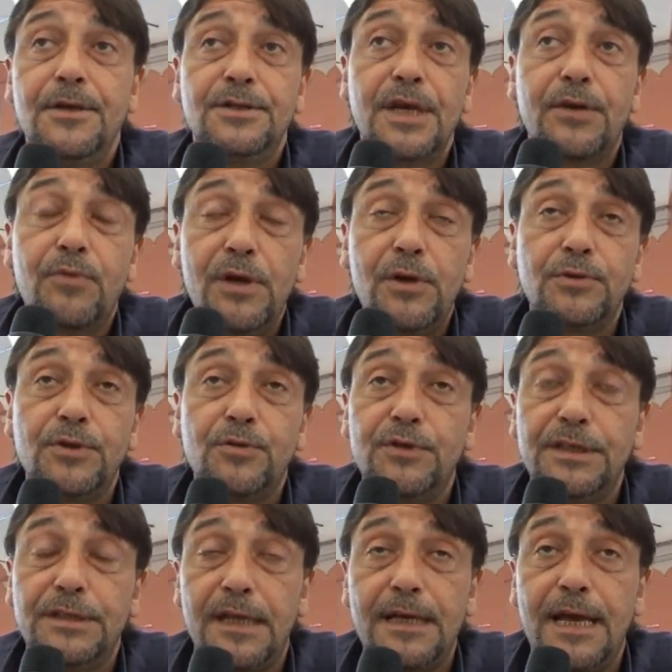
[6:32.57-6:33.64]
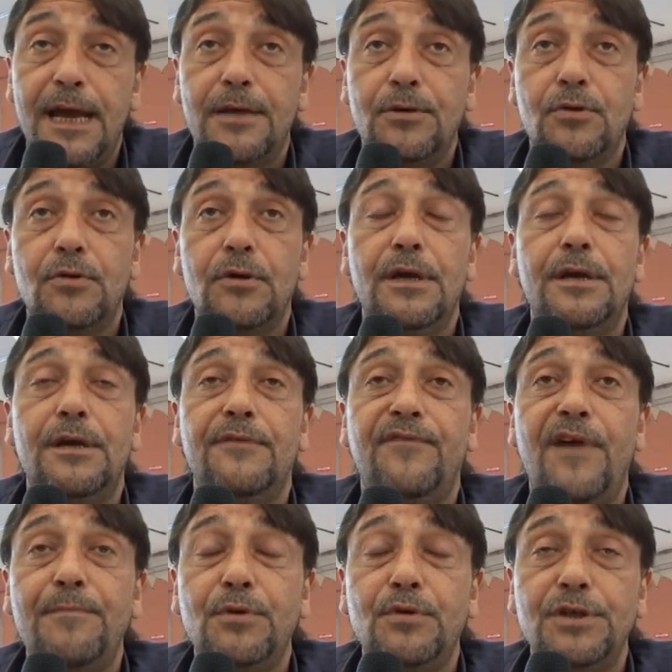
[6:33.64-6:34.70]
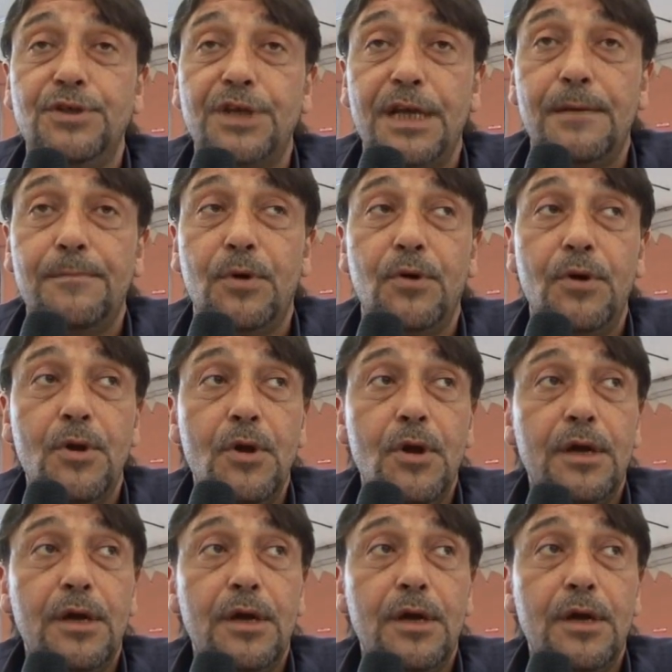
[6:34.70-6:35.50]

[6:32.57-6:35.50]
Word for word: c'è quello di un italiano, eh, Fabio Di Celmo,